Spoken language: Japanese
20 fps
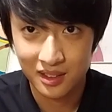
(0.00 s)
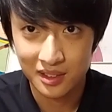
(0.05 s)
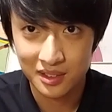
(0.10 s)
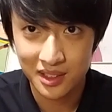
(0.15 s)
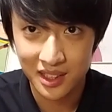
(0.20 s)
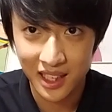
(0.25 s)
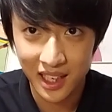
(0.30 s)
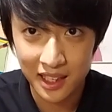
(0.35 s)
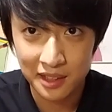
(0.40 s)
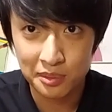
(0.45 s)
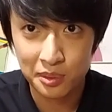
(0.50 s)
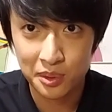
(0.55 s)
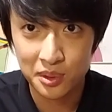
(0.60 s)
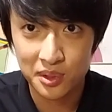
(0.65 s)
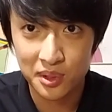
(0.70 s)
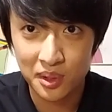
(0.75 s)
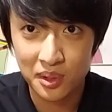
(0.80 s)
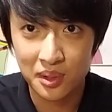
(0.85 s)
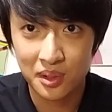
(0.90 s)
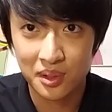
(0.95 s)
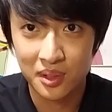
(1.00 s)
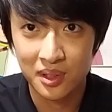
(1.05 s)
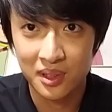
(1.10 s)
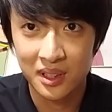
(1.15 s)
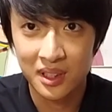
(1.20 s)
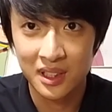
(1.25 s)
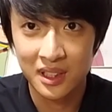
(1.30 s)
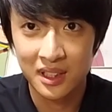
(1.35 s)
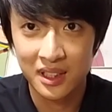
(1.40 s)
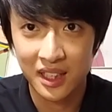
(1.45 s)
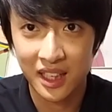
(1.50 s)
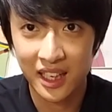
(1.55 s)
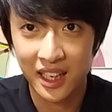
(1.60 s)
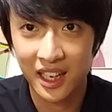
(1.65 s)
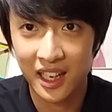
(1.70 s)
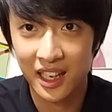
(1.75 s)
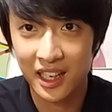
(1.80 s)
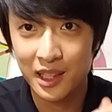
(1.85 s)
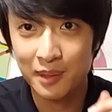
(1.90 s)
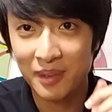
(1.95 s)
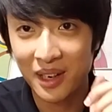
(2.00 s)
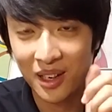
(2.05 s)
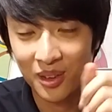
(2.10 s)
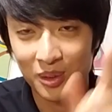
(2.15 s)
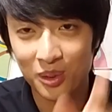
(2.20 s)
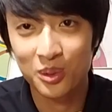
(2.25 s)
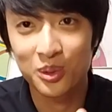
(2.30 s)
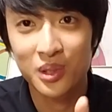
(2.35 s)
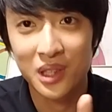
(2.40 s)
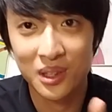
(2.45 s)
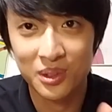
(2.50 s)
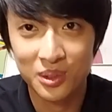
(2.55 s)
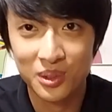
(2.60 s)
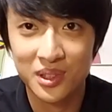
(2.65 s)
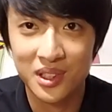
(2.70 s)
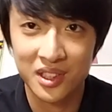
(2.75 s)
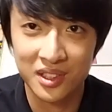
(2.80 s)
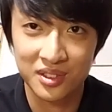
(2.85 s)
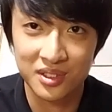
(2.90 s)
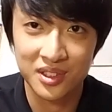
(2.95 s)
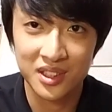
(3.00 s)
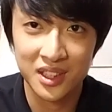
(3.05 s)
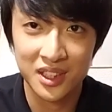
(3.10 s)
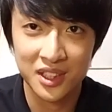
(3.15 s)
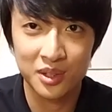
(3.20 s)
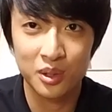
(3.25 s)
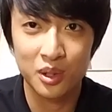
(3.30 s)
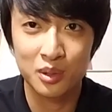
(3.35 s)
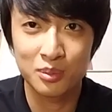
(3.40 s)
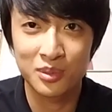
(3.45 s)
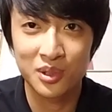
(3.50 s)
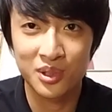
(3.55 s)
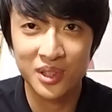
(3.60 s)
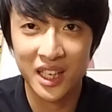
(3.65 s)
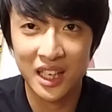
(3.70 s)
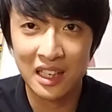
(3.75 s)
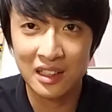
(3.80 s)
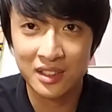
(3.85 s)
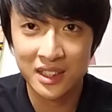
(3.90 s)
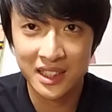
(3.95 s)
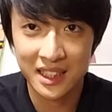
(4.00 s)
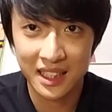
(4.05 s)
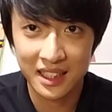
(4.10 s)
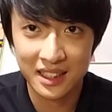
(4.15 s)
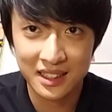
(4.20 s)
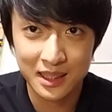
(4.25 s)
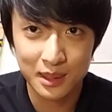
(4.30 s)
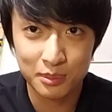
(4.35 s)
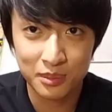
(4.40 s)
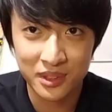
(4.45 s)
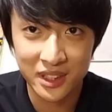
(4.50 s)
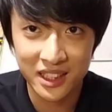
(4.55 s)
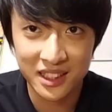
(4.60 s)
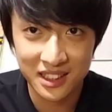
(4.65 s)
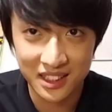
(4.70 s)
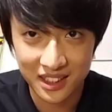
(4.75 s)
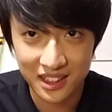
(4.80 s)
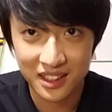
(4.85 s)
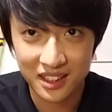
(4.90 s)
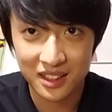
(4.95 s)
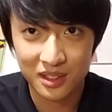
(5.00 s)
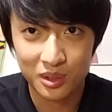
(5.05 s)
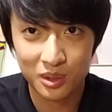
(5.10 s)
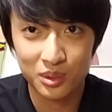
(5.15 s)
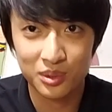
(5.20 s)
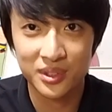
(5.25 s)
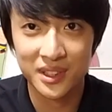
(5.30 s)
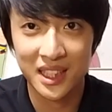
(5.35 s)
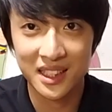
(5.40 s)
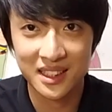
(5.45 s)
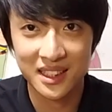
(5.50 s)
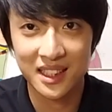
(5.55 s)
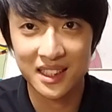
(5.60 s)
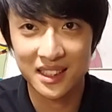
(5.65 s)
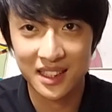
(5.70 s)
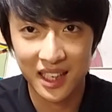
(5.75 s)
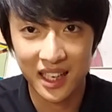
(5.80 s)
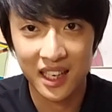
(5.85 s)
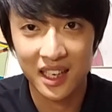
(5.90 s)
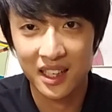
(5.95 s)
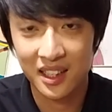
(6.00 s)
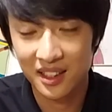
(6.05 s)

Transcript: ちら iPhone と、えー、今この動画を撮ってる白ロムの Galaxy エスセブン Edge。このふたつですね。